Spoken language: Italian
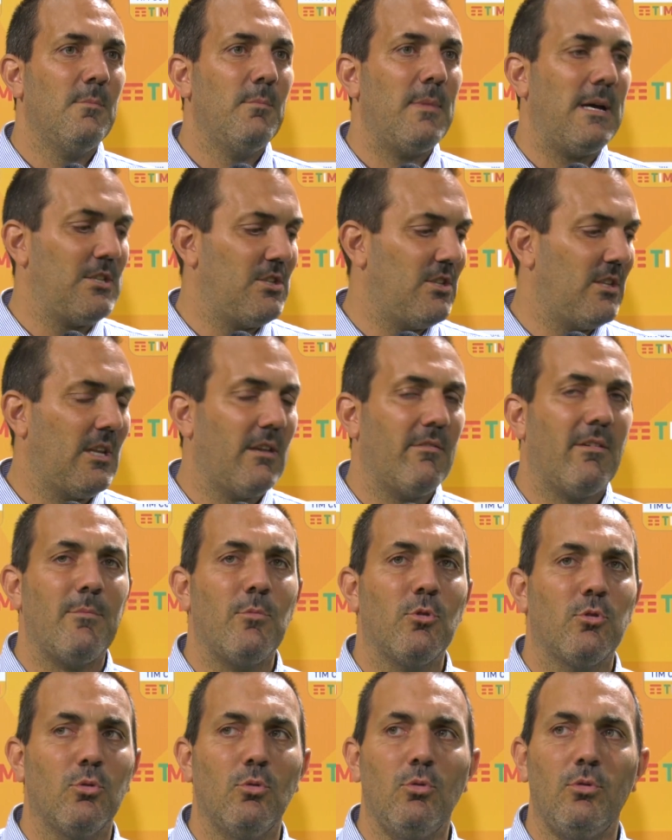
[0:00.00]
Ma ci
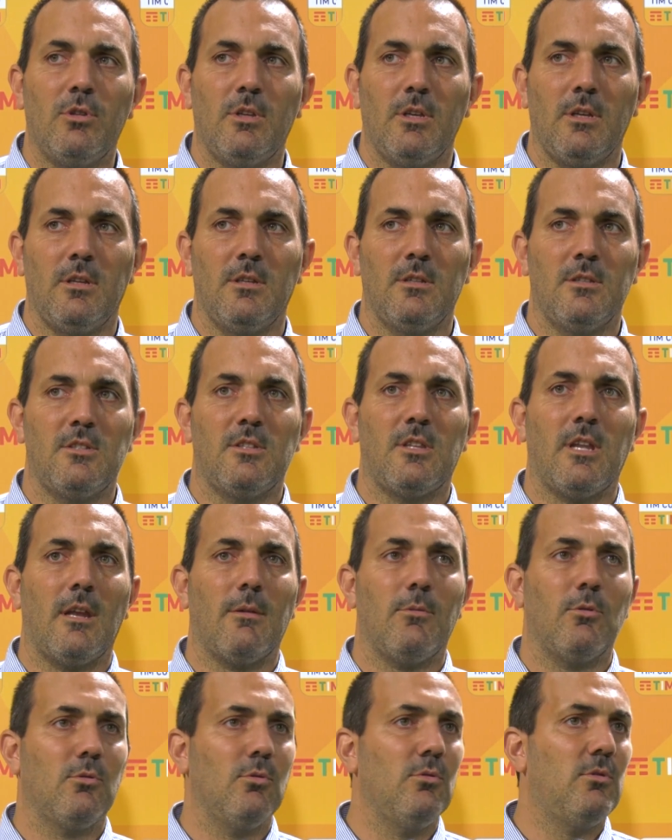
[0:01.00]
tenevamo tutti, ci
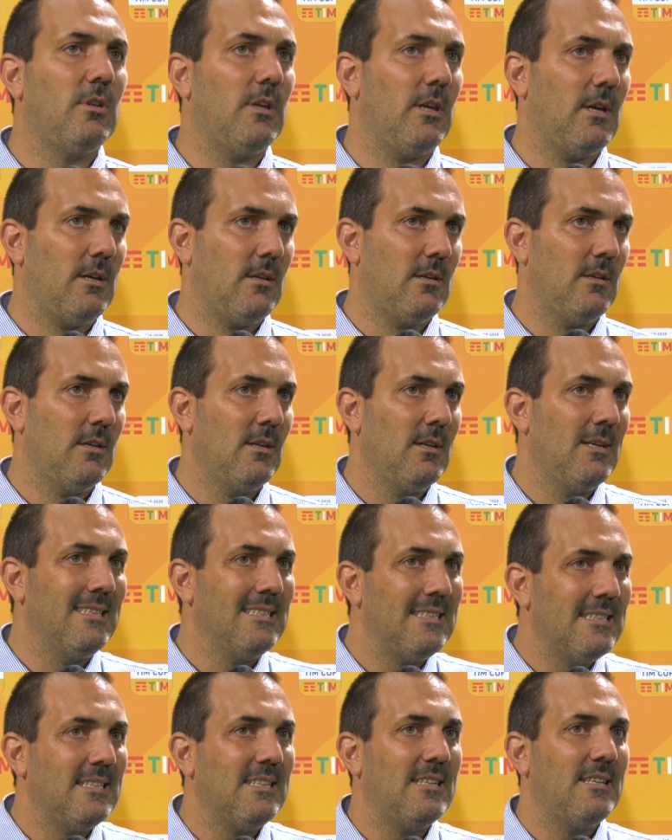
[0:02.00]
tenevamo tutti a,
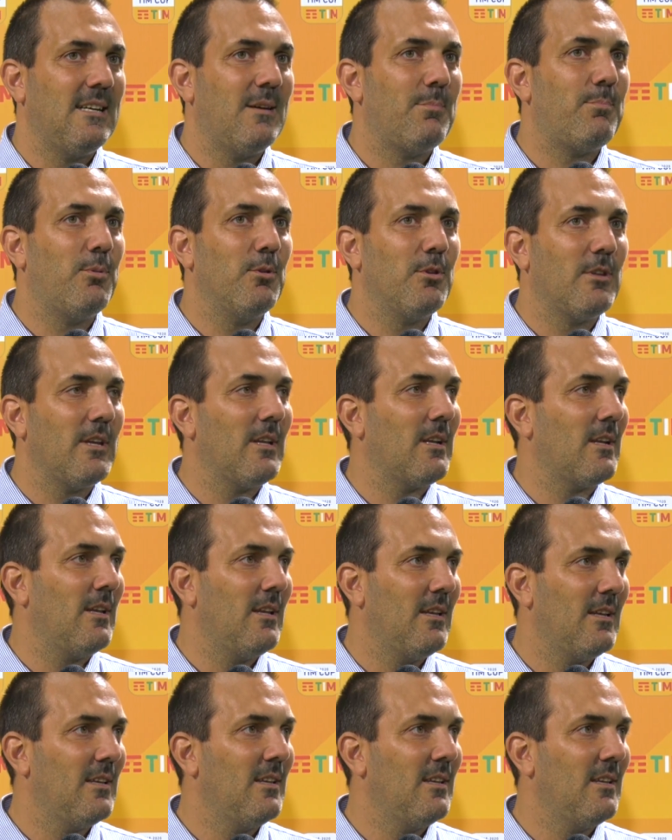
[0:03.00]
a, poter,